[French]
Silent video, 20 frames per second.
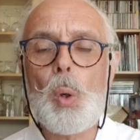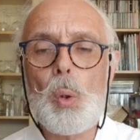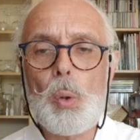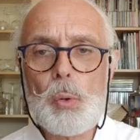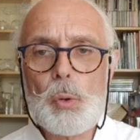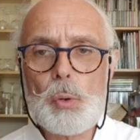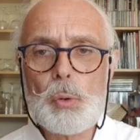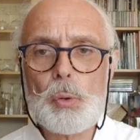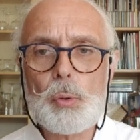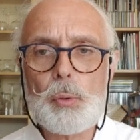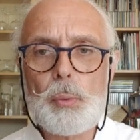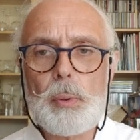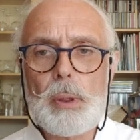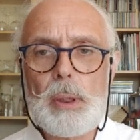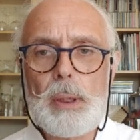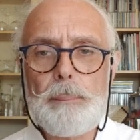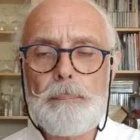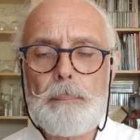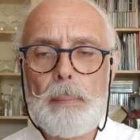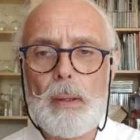
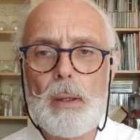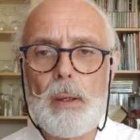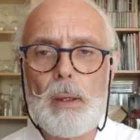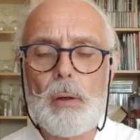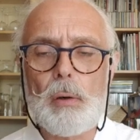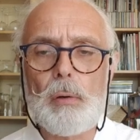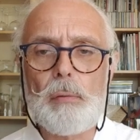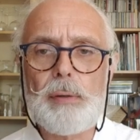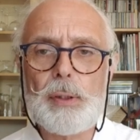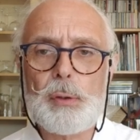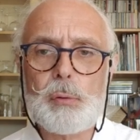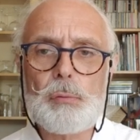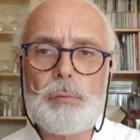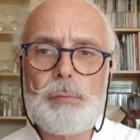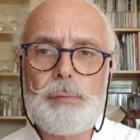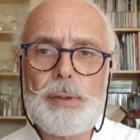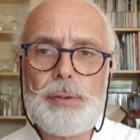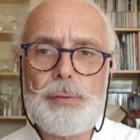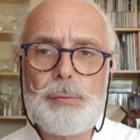Aujourd'hui, on va trouver